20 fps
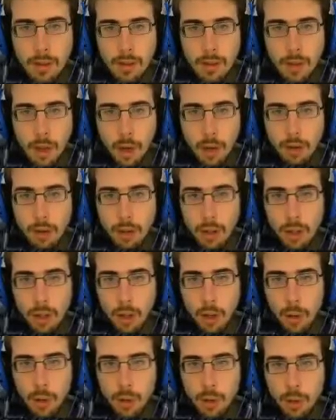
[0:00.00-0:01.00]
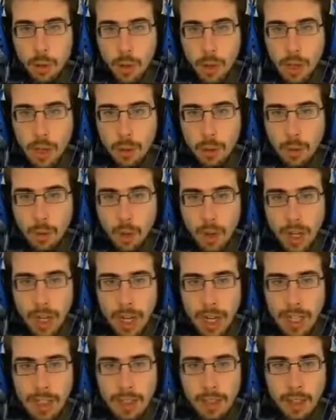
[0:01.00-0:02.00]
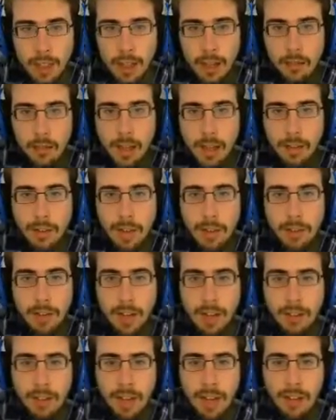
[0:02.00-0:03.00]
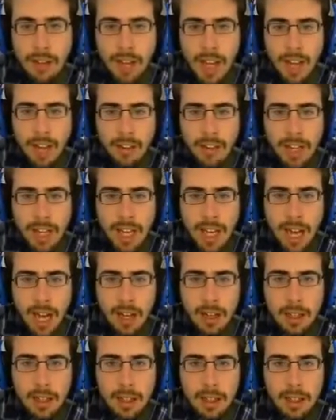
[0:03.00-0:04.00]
Oddio no, questo qua è uno grande. Via, via, via, via, via, via.